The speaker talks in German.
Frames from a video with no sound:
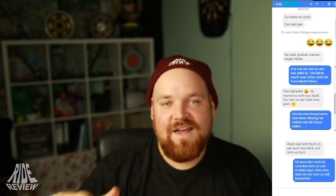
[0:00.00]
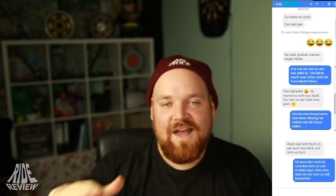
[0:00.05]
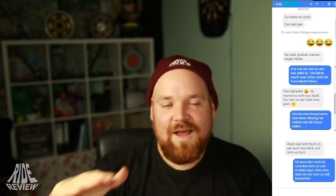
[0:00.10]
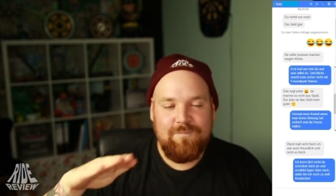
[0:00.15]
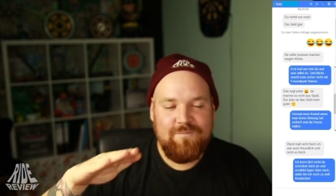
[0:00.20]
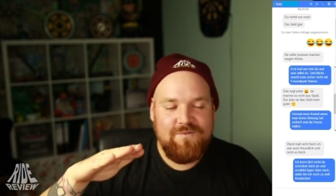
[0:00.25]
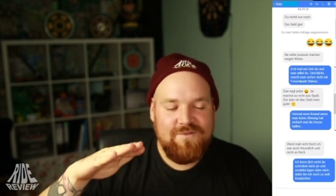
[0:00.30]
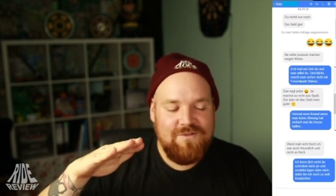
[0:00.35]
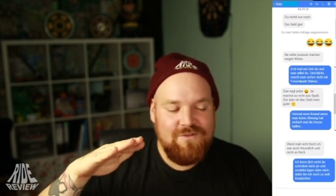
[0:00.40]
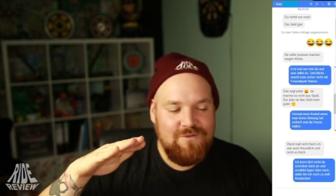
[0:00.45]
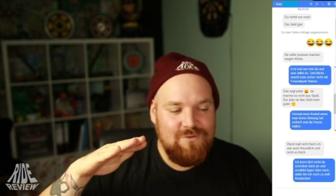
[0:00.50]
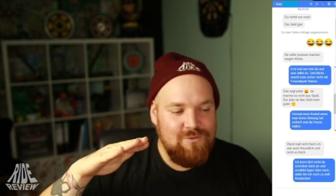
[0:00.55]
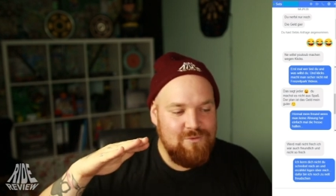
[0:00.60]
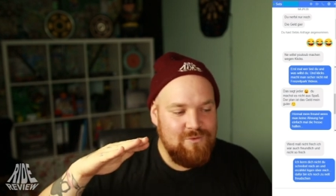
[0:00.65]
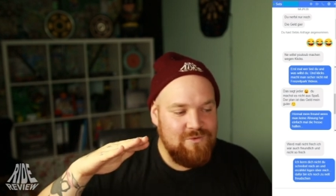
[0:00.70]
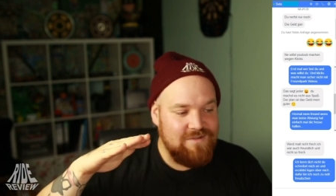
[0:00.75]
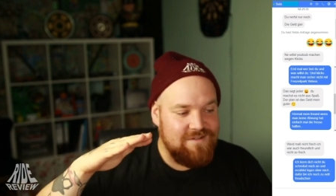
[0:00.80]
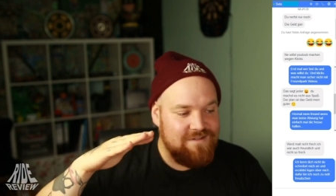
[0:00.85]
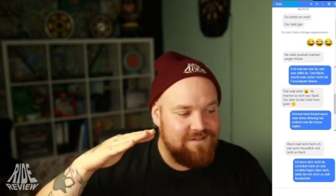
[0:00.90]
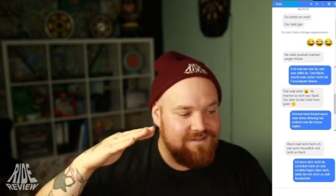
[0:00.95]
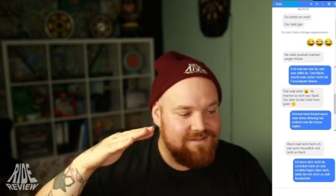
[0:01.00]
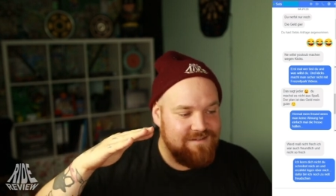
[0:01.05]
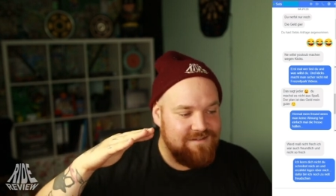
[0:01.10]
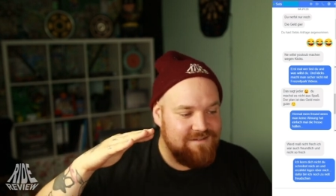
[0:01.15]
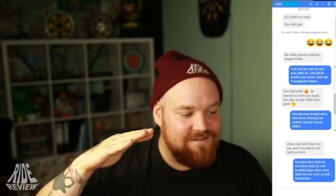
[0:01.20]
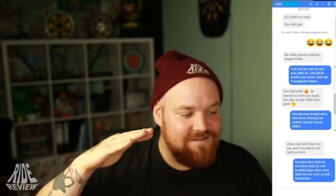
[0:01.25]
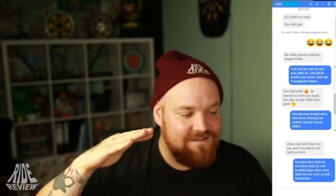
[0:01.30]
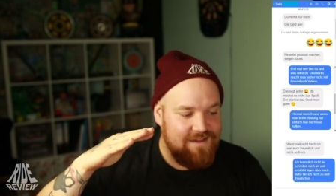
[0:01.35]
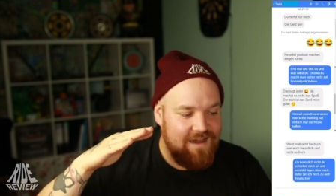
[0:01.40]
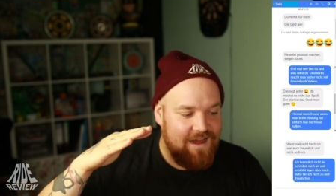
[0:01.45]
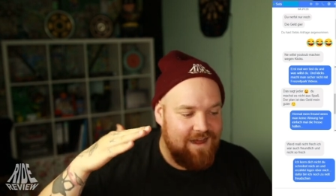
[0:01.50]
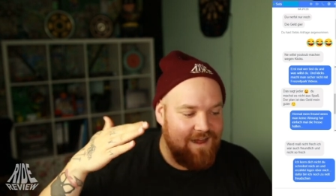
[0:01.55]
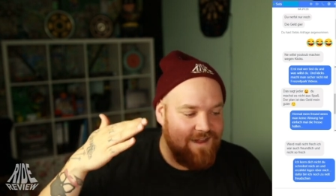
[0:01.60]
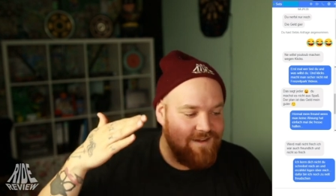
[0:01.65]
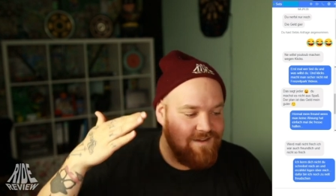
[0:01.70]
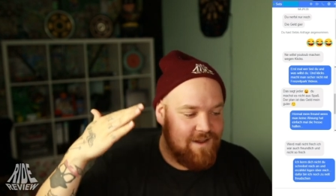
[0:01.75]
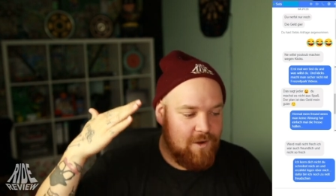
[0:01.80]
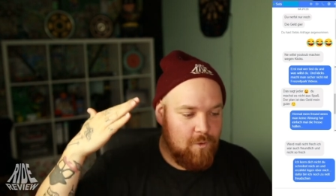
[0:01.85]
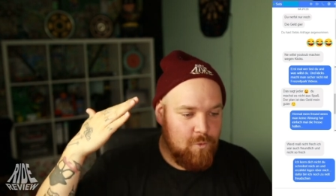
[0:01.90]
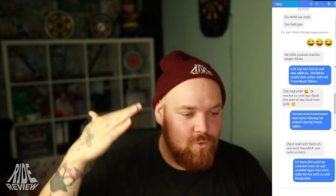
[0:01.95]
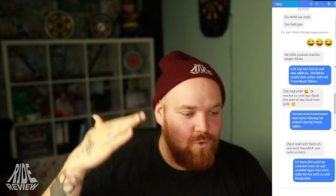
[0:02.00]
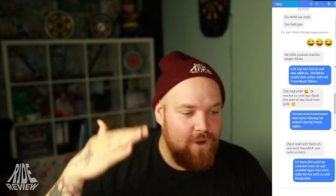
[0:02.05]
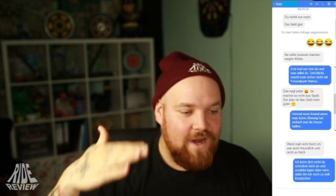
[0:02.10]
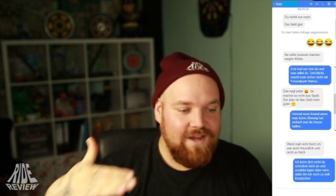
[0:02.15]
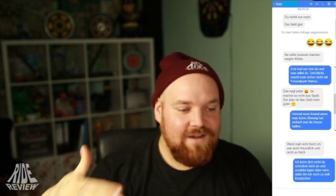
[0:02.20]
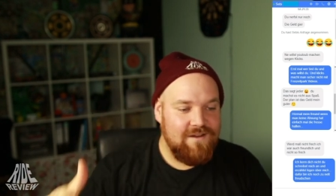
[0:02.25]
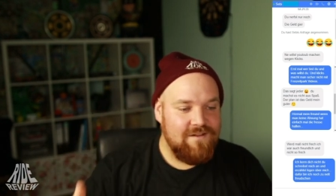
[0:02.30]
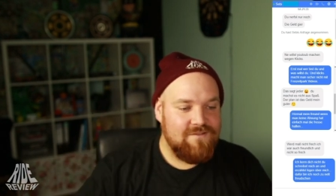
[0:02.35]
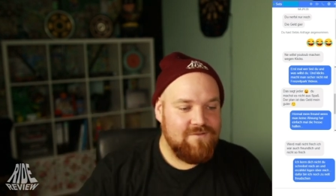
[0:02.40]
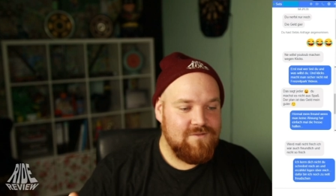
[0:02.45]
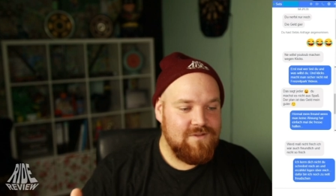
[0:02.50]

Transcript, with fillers: absolut äh, underrated.